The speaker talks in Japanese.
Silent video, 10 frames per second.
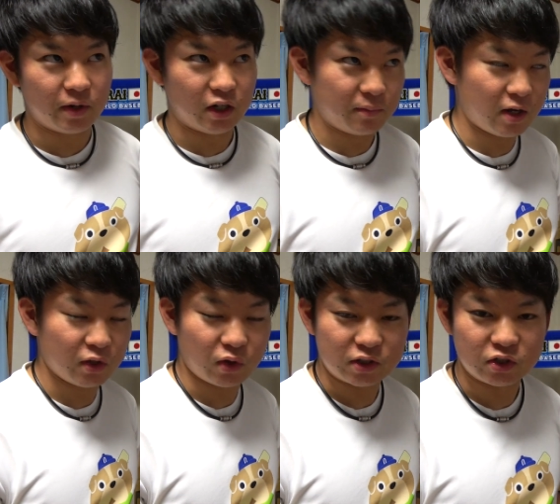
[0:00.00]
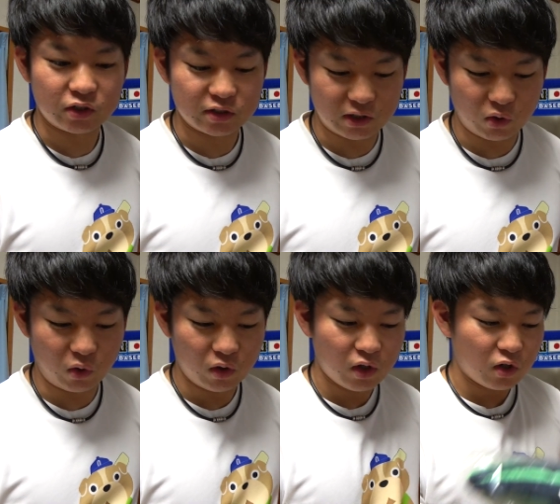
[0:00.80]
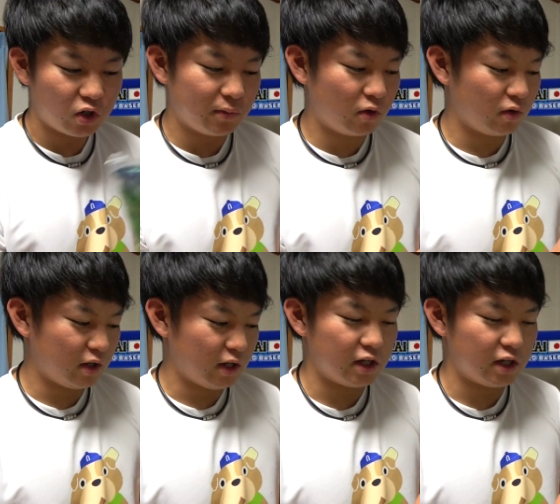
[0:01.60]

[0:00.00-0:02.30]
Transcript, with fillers: まあ、2万円とかするんですけどこれも